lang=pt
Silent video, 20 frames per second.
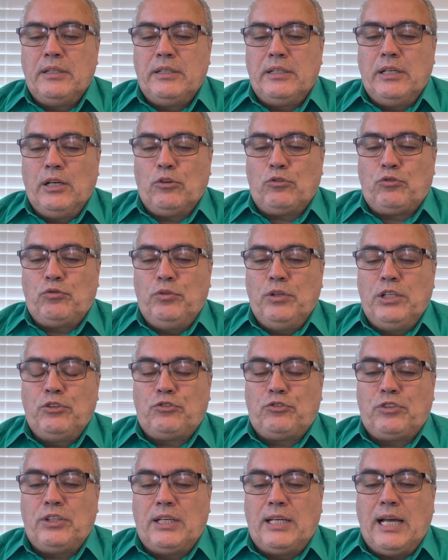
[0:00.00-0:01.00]
e aos
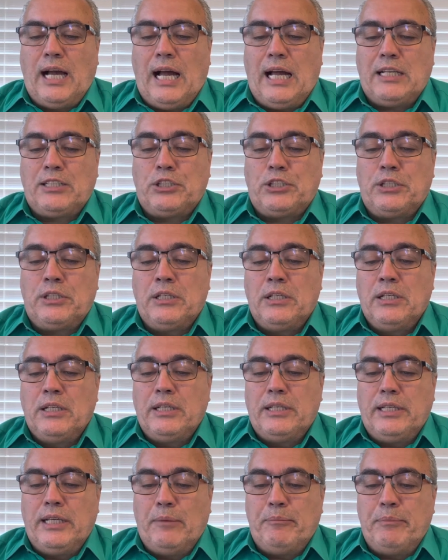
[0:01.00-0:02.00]
filhos de Gade
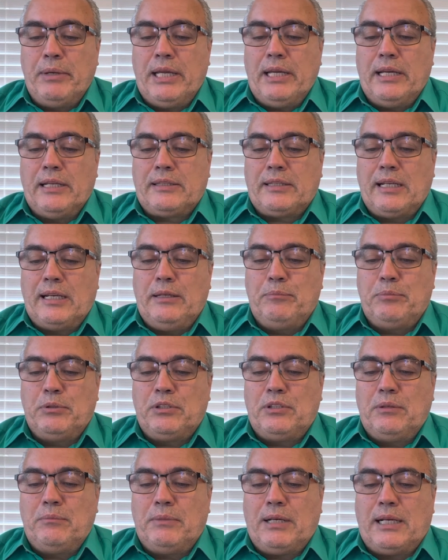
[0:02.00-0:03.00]
e à meia tribo
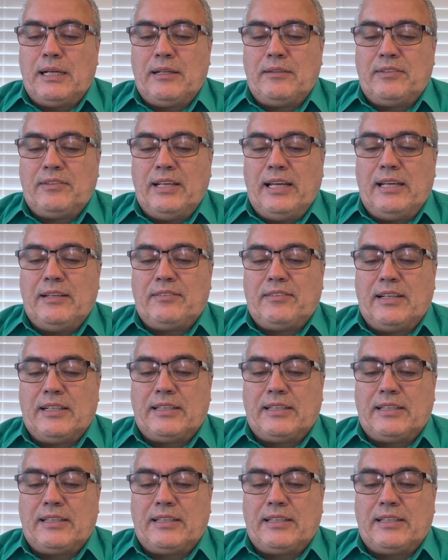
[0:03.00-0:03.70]
de Manassés, a